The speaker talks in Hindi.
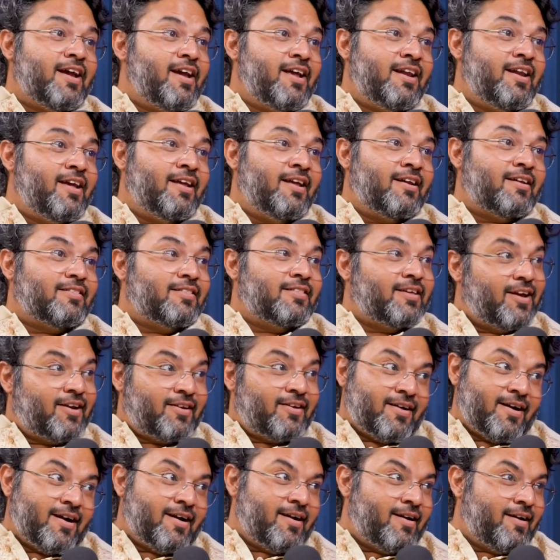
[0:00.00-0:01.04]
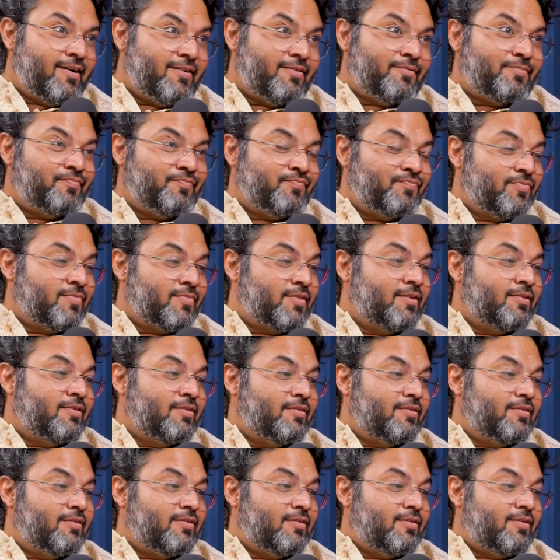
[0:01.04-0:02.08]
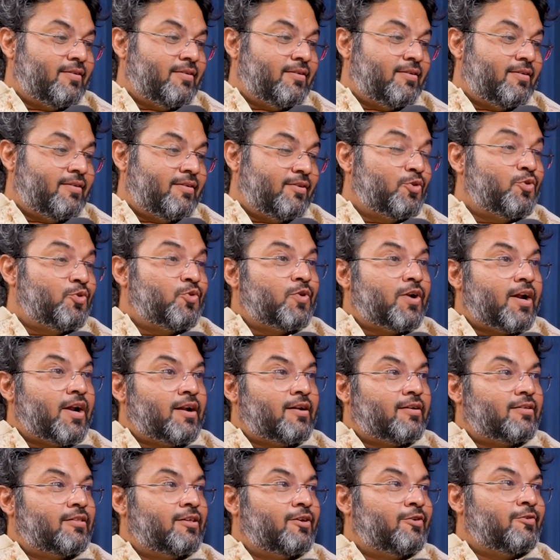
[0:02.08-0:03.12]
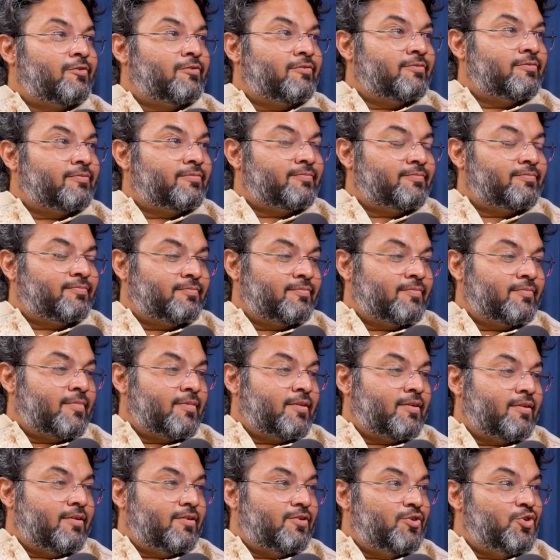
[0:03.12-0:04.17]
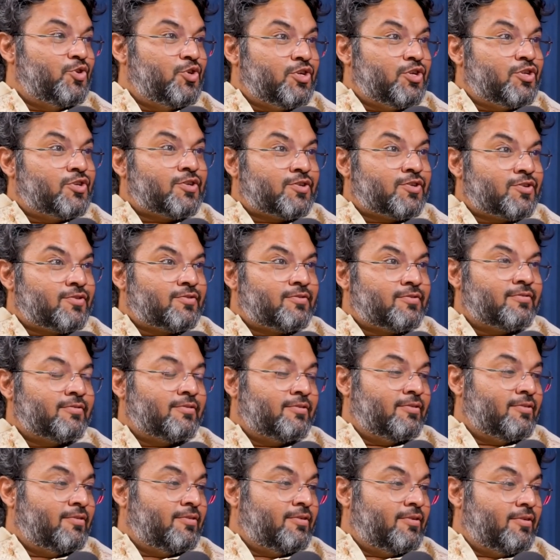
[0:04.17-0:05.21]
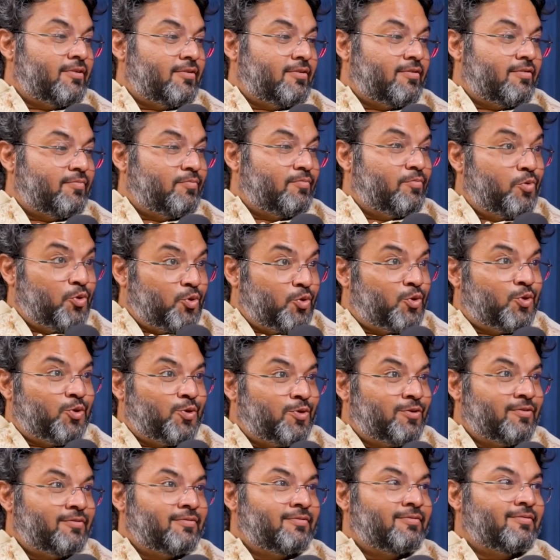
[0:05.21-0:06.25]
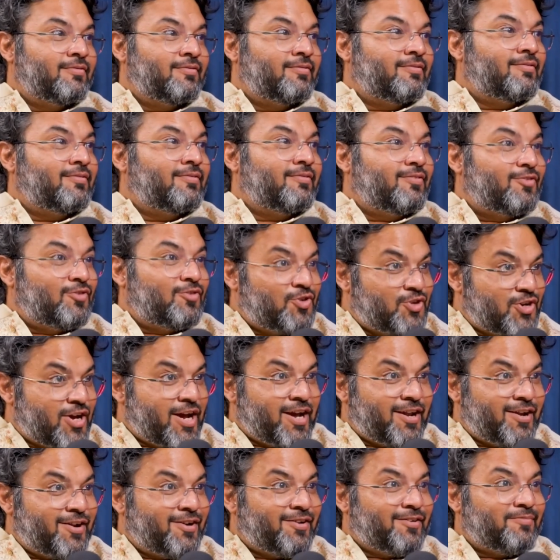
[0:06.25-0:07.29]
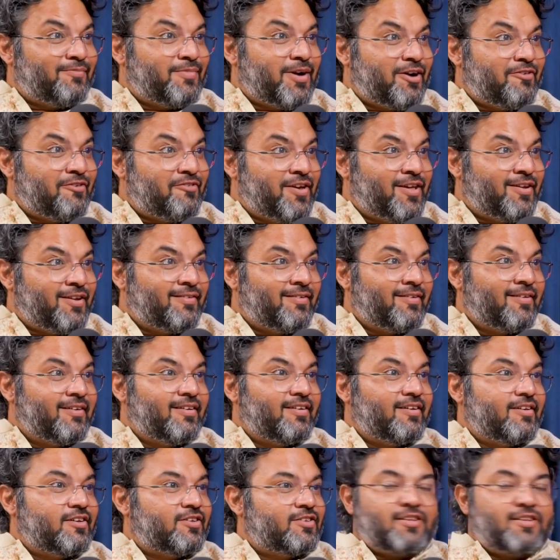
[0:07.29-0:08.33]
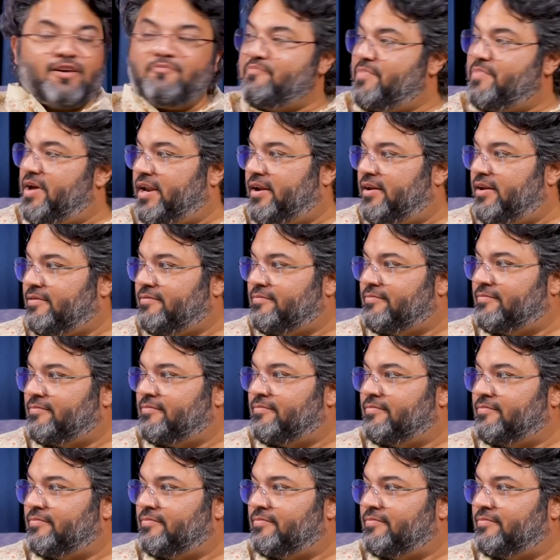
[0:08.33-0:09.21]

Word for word: रही नहीं है ना देख रहा है गुरु नानक देव जीसस बुद्ध जैन महावीर सब मेल है